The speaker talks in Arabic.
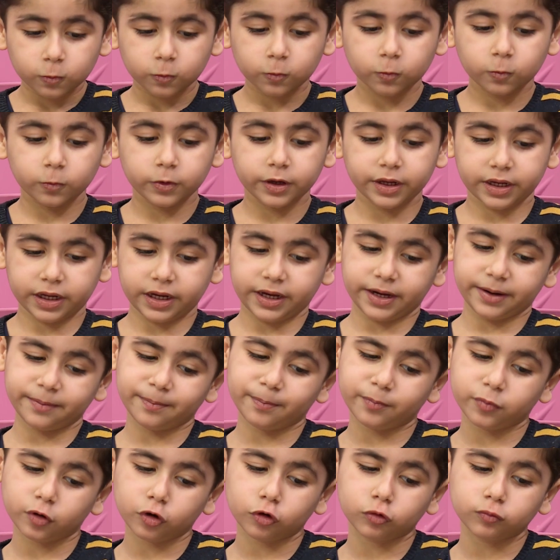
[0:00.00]

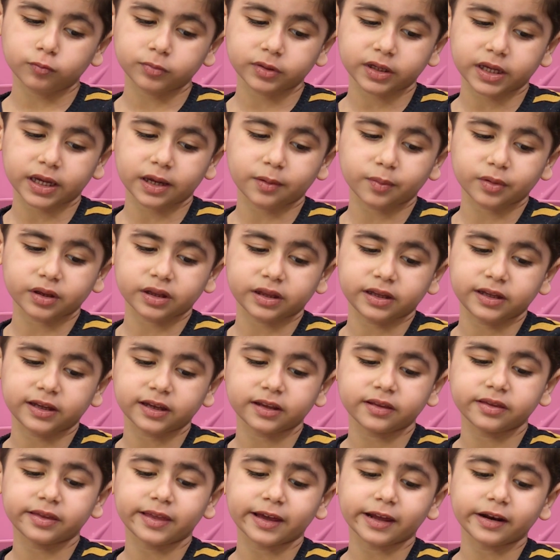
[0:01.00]
ويحبهم جامد
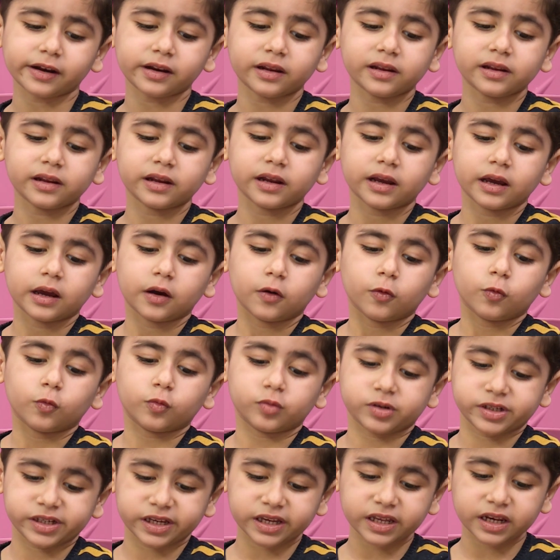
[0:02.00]
جدا
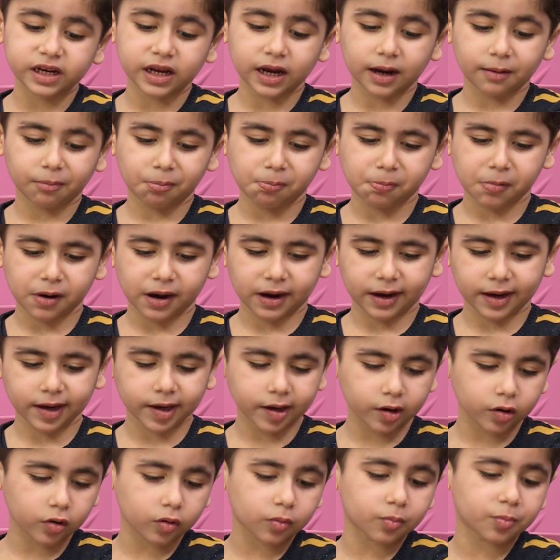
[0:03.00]
ويلعب
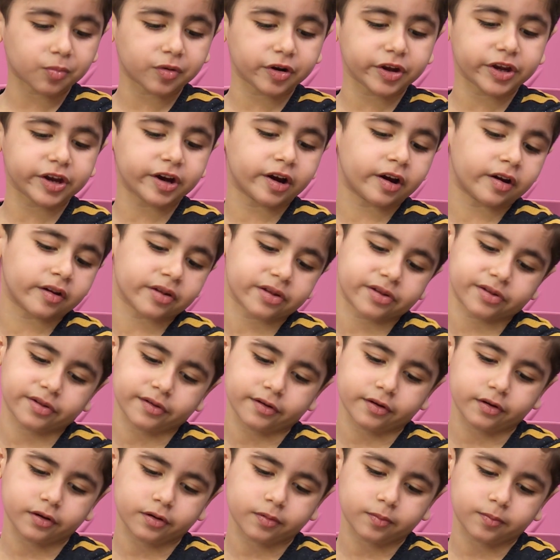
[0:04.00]
معاهم
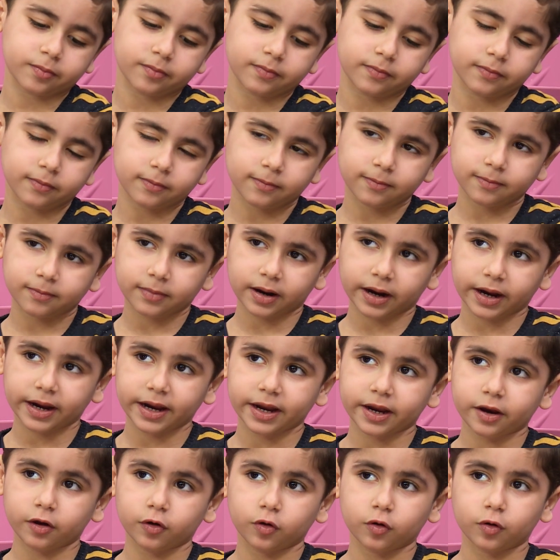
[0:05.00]
ويهزر
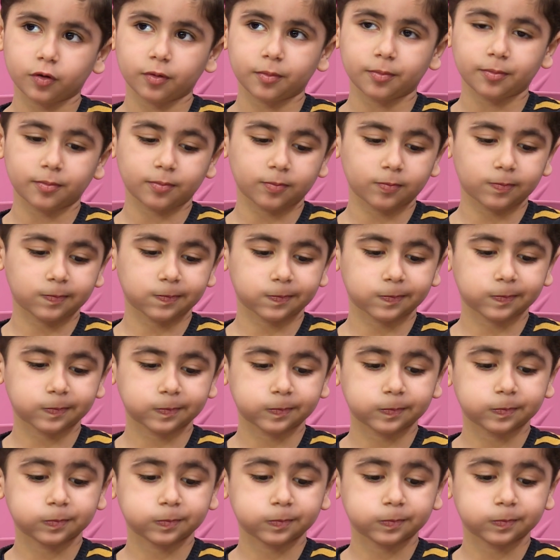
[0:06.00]
معاهم الله على